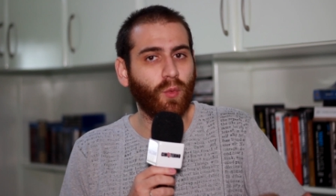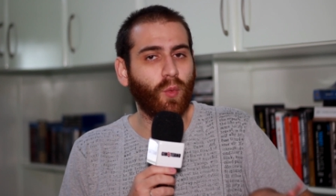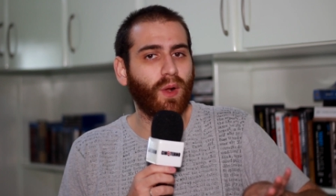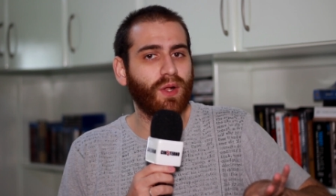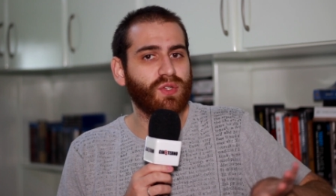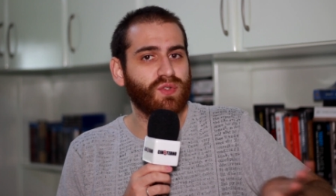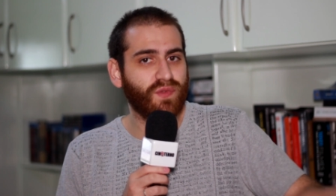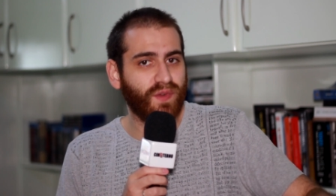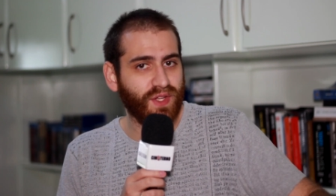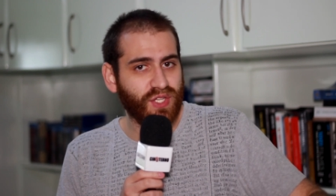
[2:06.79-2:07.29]
no
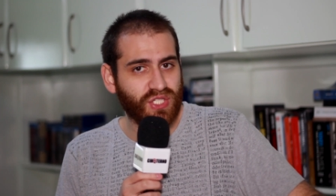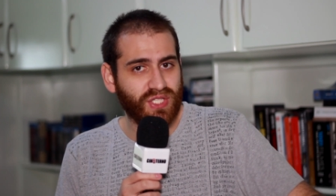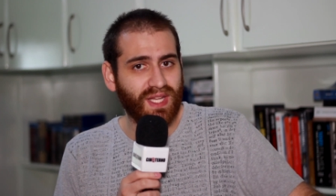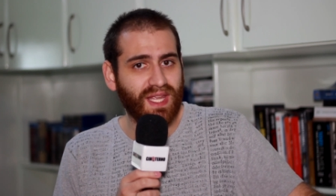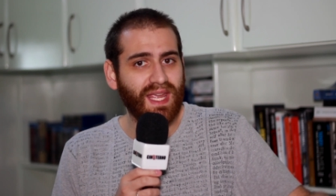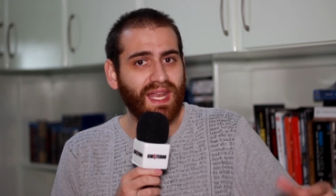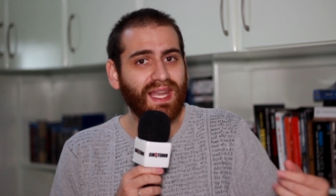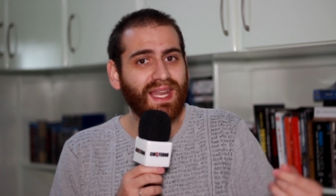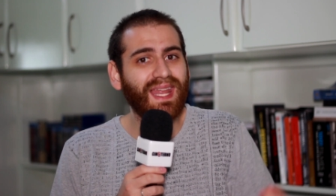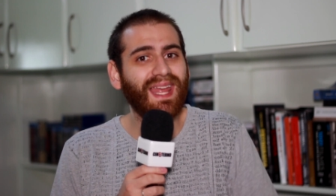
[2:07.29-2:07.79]
coadjuvante
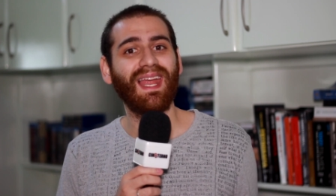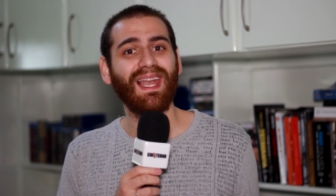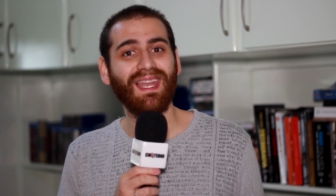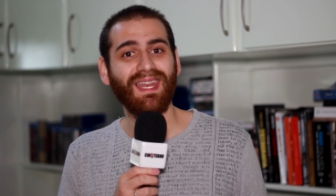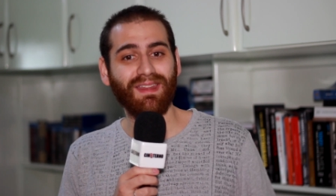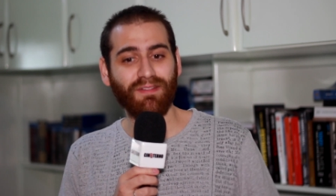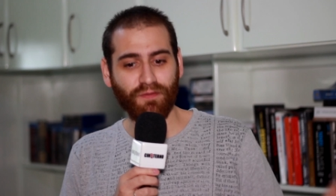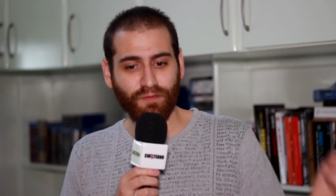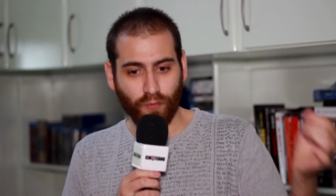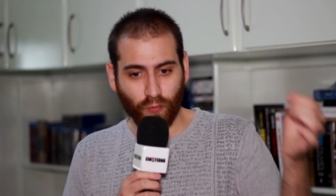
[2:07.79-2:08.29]
dele,
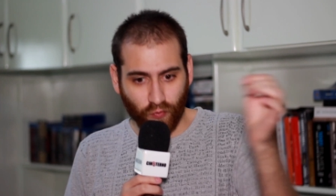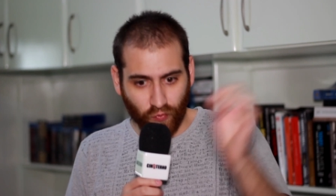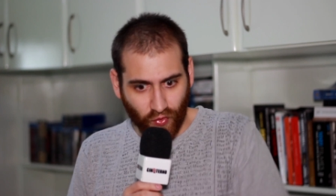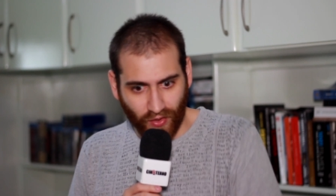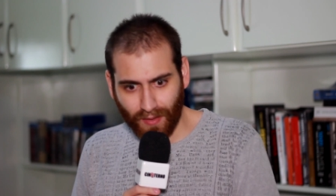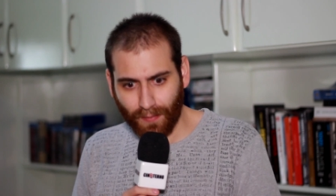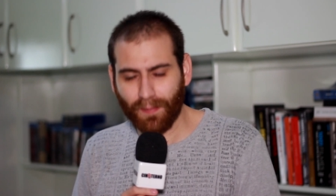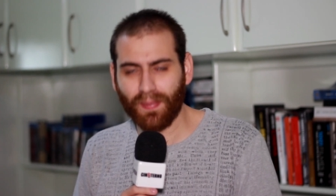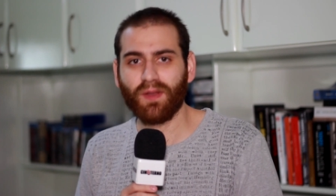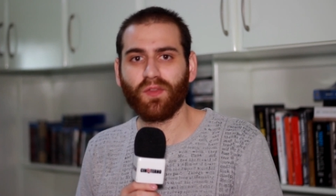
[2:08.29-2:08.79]
ele
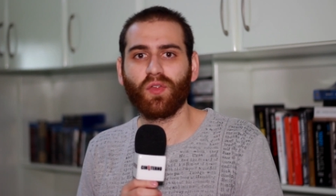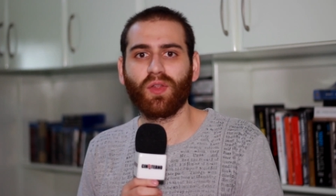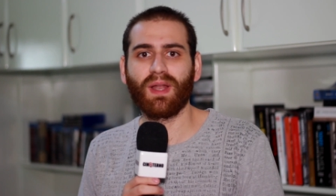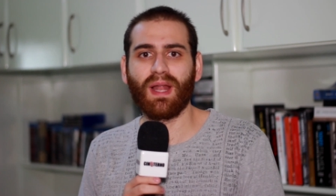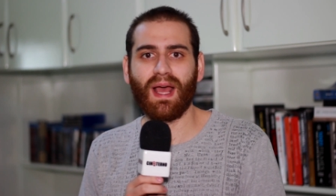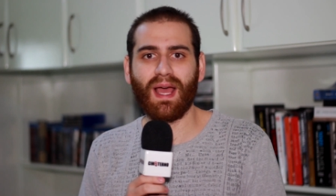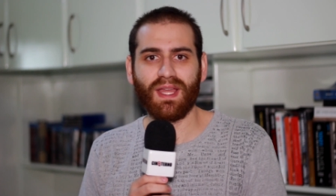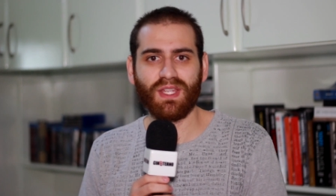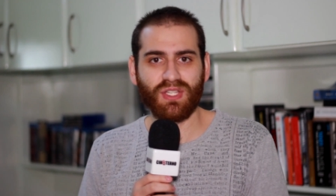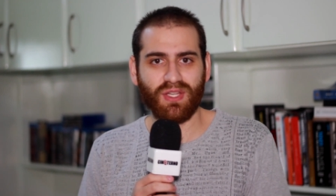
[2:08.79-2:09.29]
funciona a
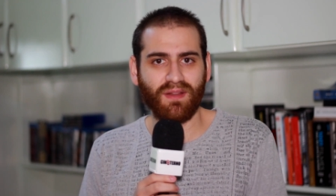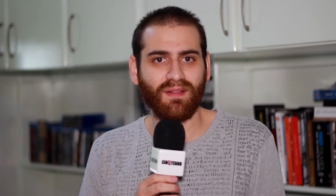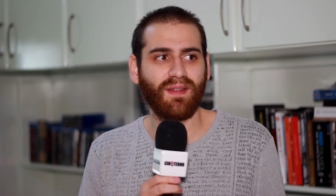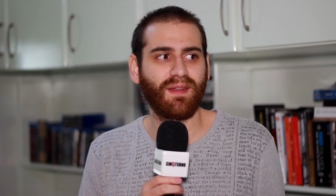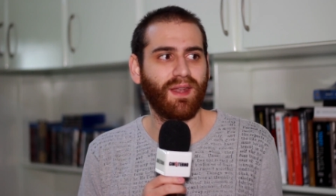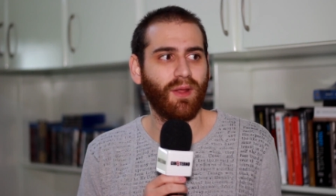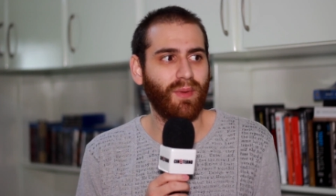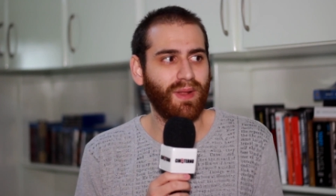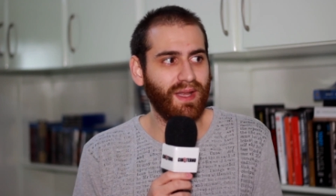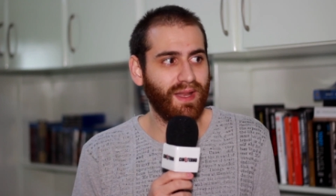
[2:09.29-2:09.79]
personagem, entendeu?